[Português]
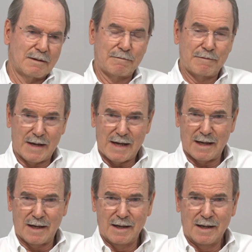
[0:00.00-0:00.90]

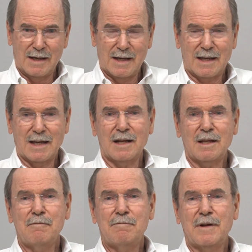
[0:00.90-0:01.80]
fé é aquela que
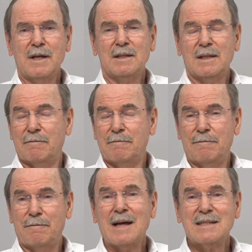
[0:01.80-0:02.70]
enfrenta
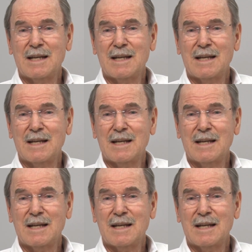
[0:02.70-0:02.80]
face a